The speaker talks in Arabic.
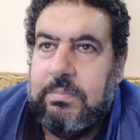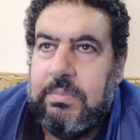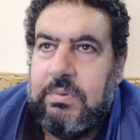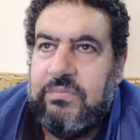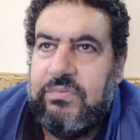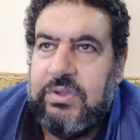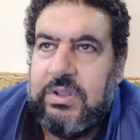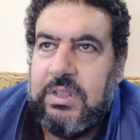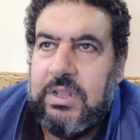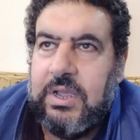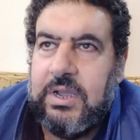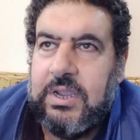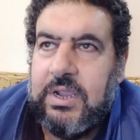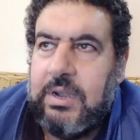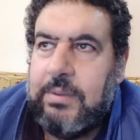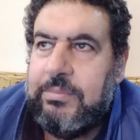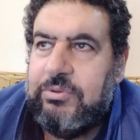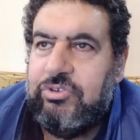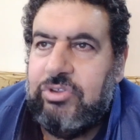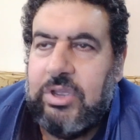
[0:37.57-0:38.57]
من فضلك
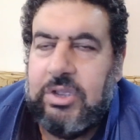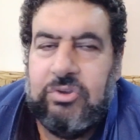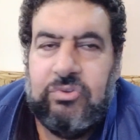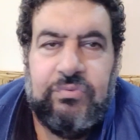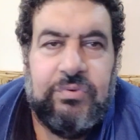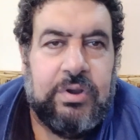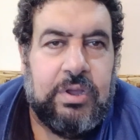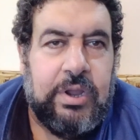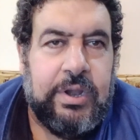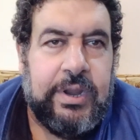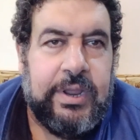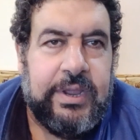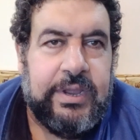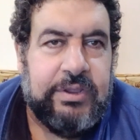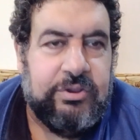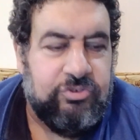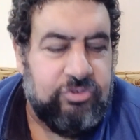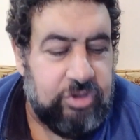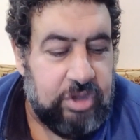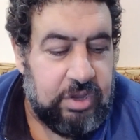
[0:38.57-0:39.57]
اللي ما اشتركش في القناة
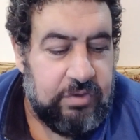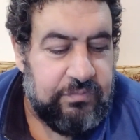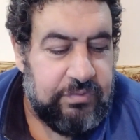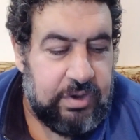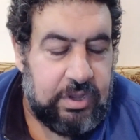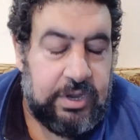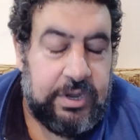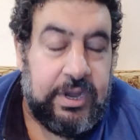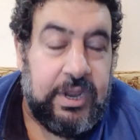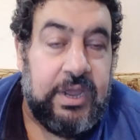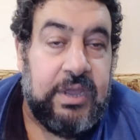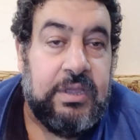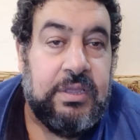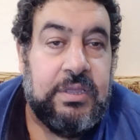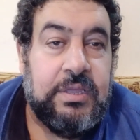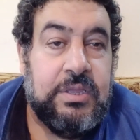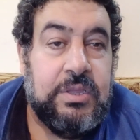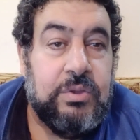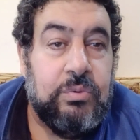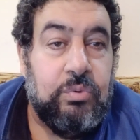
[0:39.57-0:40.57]
يشترك في القناة
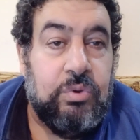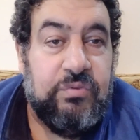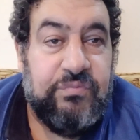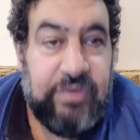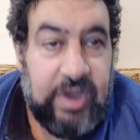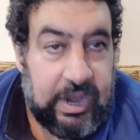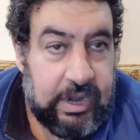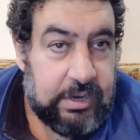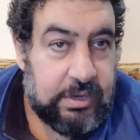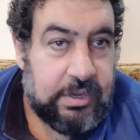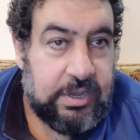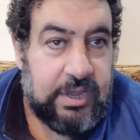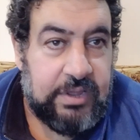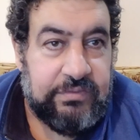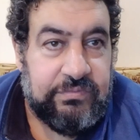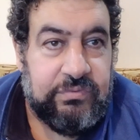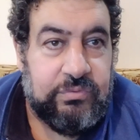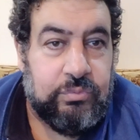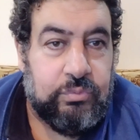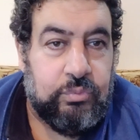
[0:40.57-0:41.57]
ويفعل
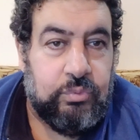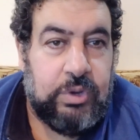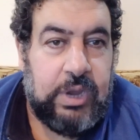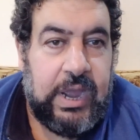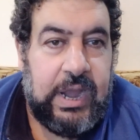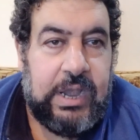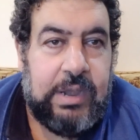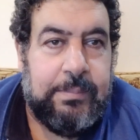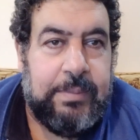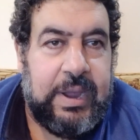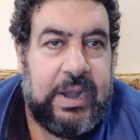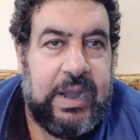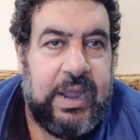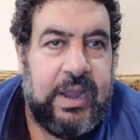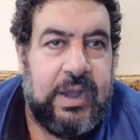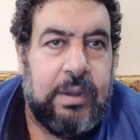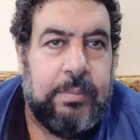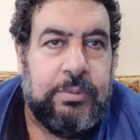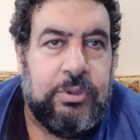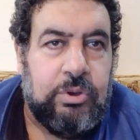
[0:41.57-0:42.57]
الجرس ويعلم على
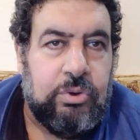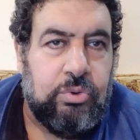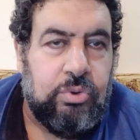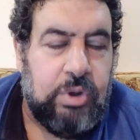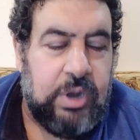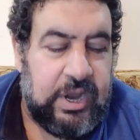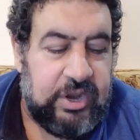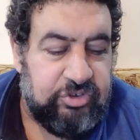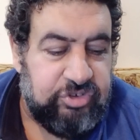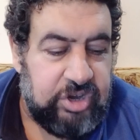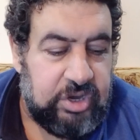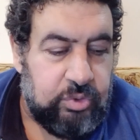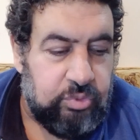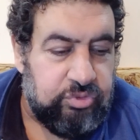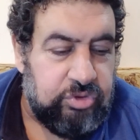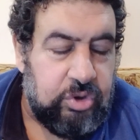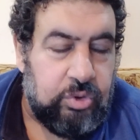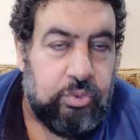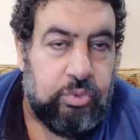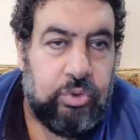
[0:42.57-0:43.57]
علامة الكل عشان
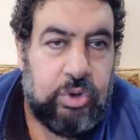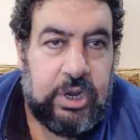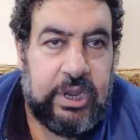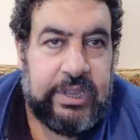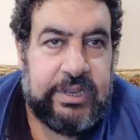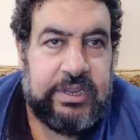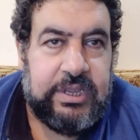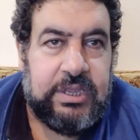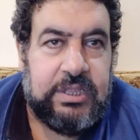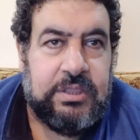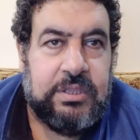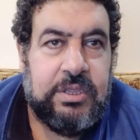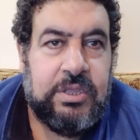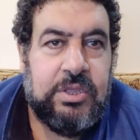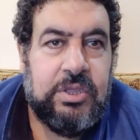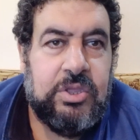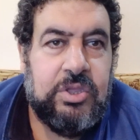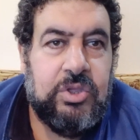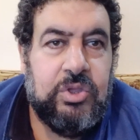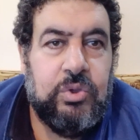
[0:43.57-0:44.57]
يوصله كل جديد
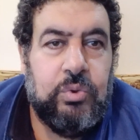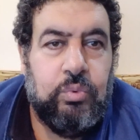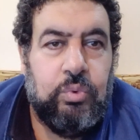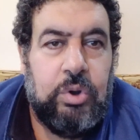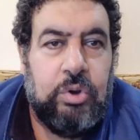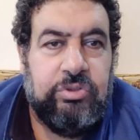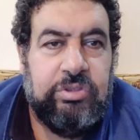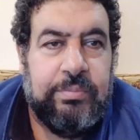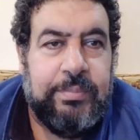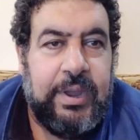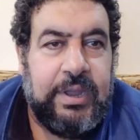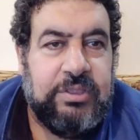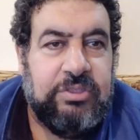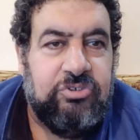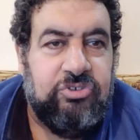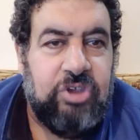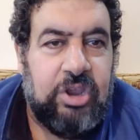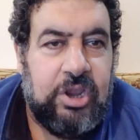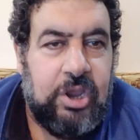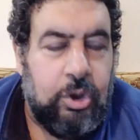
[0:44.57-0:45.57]
ولو سمحت
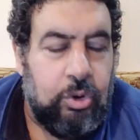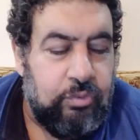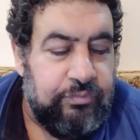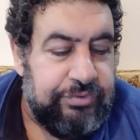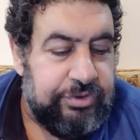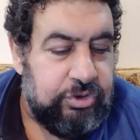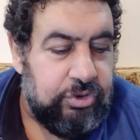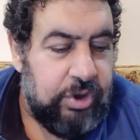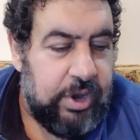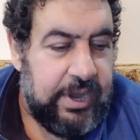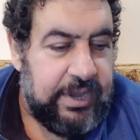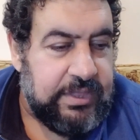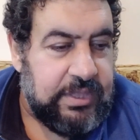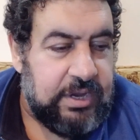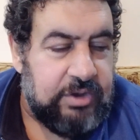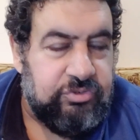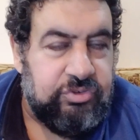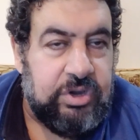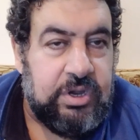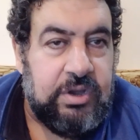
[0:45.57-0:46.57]
شيروا الفيديوهات
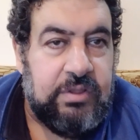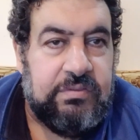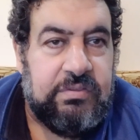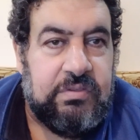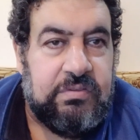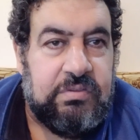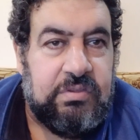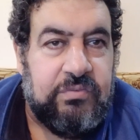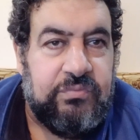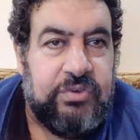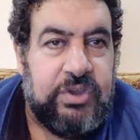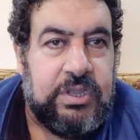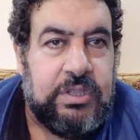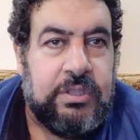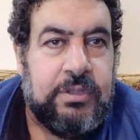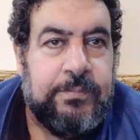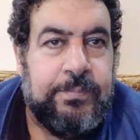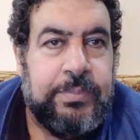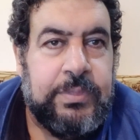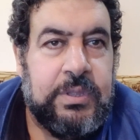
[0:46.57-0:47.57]
عشان الناس تستفيد
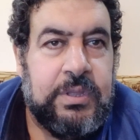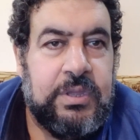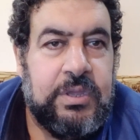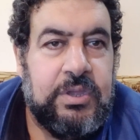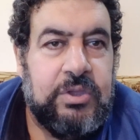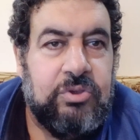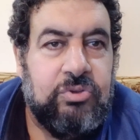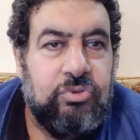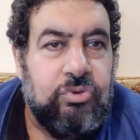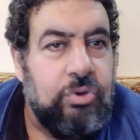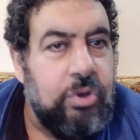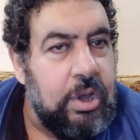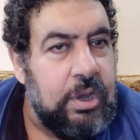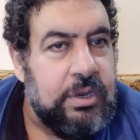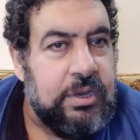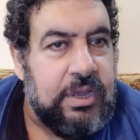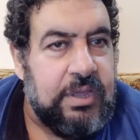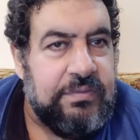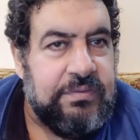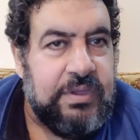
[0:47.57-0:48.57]
شكرا
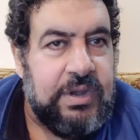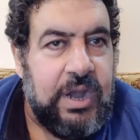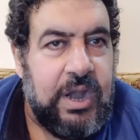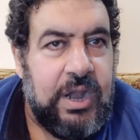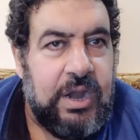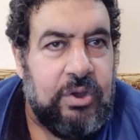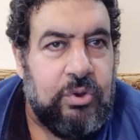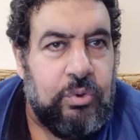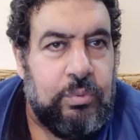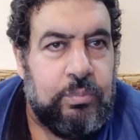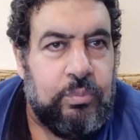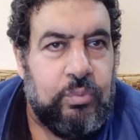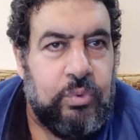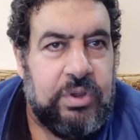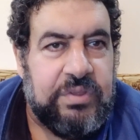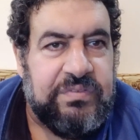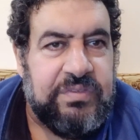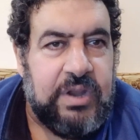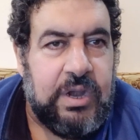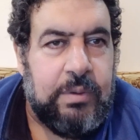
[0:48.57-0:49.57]
جزيلا لكم
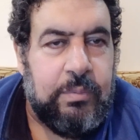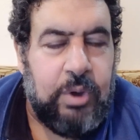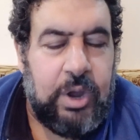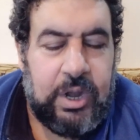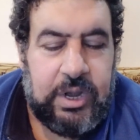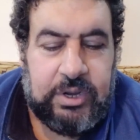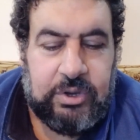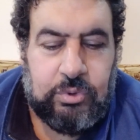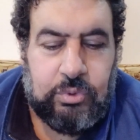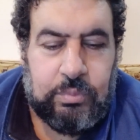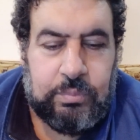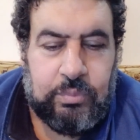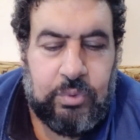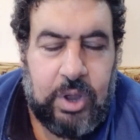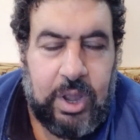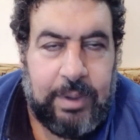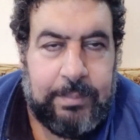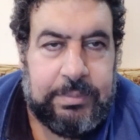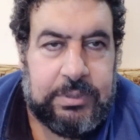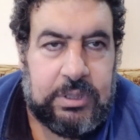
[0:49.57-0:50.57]
والسلام عليكم
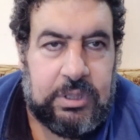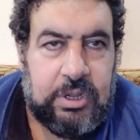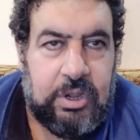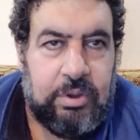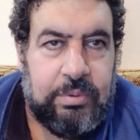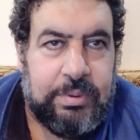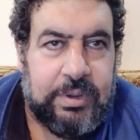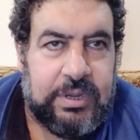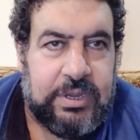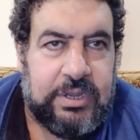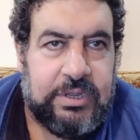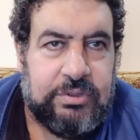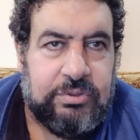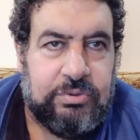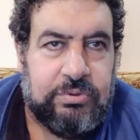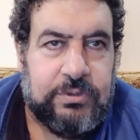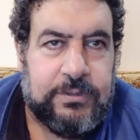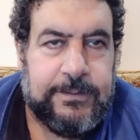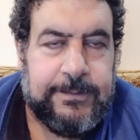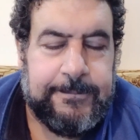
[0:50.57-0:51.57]
ورحمة الله وبركاته